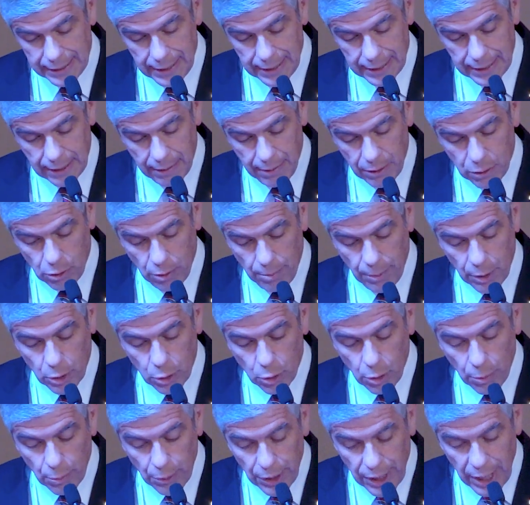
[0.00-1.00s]
el trabajo
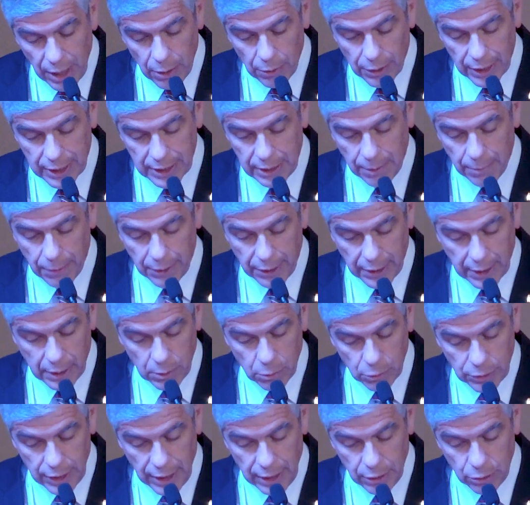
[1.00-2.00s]
mancomunidad que estamos
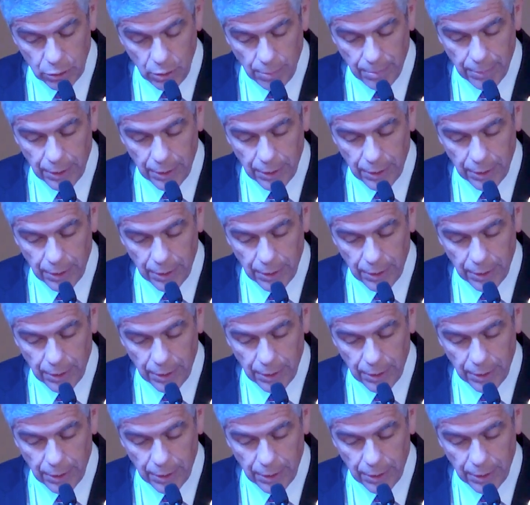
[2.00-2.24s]
ejecutando,